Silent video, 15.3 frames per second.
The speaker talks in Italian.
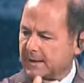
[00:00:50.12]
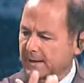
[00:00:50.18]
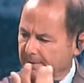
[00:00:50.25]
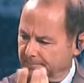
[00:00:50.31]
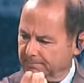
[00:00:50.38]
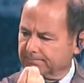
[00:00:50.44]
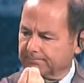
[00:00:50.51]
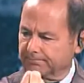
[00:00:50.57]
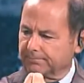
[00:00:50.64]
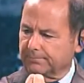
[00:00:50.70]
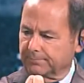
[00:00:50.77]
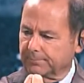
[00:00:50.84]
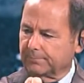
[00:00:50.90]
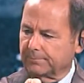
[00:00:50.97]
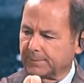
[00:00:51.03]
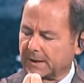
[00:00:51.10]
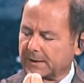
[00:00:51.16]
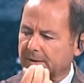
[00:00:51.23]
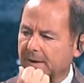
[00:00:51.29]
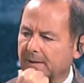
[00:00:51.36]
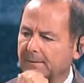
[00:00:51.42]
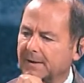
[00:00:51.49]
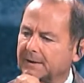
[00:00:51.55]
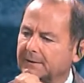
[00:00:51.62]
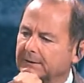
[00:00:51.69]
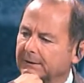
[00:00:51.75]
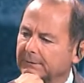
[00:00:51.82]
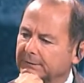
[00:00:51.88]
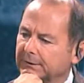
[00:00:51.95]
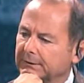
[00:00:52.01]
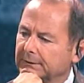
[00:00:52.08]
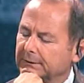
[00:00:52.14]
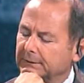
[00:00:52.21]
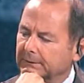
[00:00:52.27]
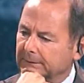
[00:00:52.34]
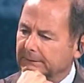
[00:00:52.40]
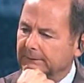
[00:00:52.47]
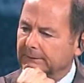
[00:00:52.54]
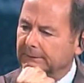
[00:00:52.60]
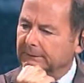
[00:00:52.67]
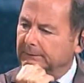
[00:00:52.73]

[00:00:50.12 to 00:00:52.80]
che praticamente vi... In, que in,